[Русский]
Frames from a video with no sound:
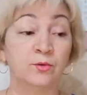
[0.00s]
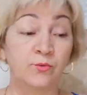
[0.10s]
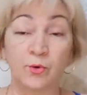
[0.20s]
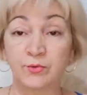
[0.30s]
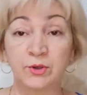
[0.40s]
Ну,
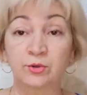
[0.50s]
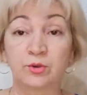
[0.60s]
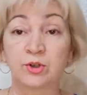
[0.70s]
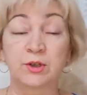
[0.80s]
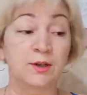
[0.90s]
в кофте
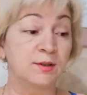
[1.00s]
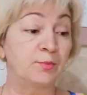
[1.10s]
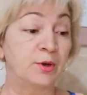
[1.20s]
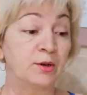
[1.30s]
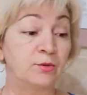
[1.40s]
точно я
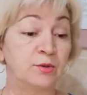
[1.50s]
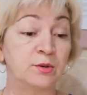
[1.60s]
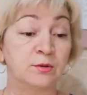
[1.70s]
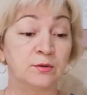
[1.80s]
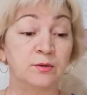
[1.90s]

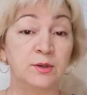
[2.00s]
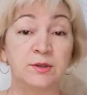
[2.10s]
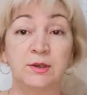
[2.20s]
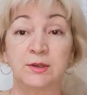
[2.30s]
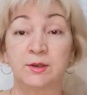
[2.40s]
запарюсь.
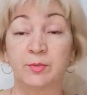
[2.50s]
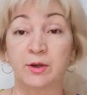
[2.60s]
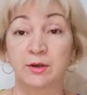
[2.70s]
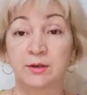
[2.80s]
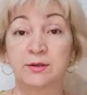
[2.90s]
Если я
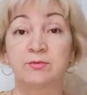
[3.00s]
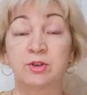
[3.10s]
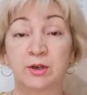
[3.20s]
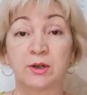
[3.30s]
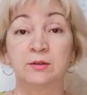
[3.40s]
запарилась
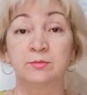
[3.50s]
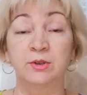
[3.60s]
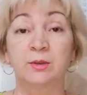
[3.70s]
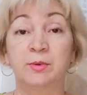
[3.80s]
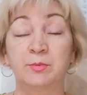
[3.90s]
вчера,
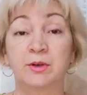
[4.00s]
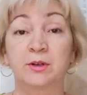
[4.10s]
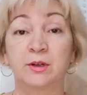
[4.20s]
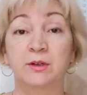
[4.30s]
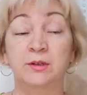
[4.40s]
было
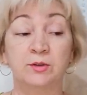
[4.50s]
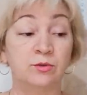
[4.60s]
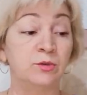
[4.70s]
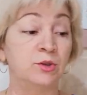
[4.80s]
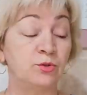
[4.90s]
попрохладнее,
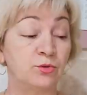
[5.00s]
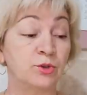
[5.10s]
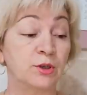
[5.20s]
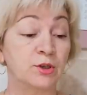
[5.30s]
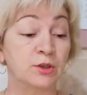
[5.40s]
сегодня еще
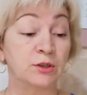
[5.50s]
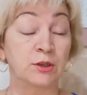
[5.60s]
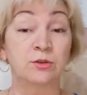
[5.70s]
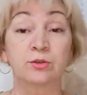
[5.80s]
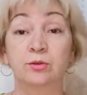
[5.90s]
жарче.
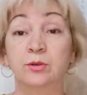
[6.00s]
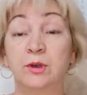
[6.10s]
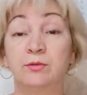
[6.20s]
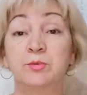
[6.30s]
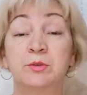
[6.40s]
Так что
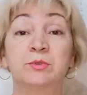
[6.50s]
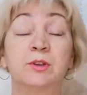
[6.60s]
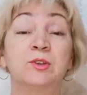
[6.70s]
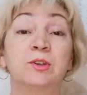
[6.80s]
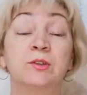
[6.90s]
я, в
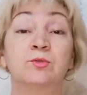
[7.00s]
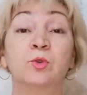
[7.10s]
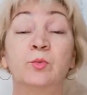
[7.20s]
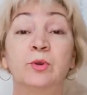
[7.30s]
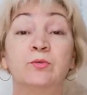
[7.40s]
общем-то, сейчас
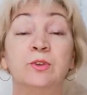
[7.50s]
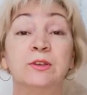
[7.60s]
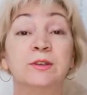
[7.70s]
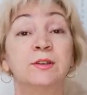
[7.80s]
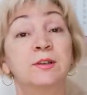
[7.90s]
топаю в
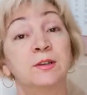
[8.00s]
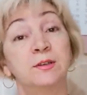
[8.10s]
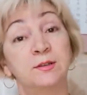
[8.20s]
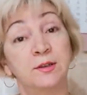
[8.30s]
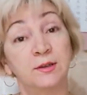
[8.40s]
детский
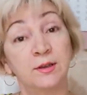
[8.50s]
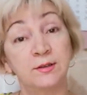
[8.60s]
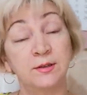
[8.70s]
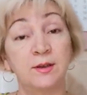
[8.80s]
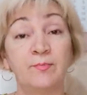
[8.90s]
садик за
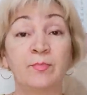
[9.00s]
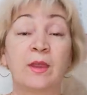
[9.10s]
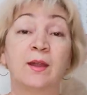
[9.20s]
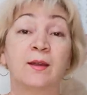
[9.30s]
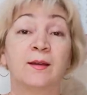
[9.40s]
Настей,
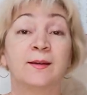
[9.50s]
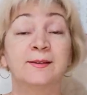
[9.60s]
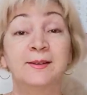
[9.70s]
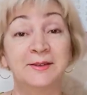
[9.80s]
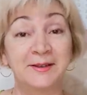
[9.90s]

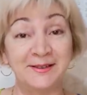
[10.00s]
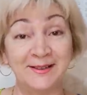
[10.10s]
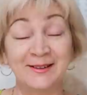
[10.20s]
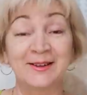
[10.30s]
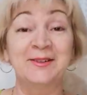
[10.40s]
за
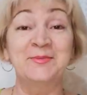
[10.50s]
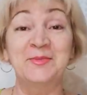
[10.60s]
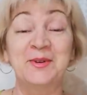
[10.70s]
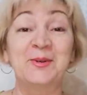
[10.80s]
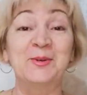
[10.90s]
Настенькой,
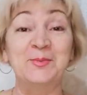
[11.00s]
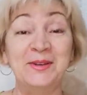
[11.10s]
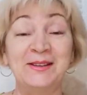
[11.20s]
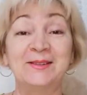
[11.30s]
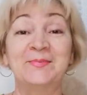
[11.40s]
вы ее
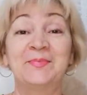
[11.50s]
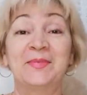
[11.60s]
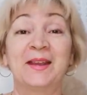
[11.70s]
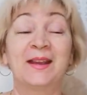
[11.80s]
любите.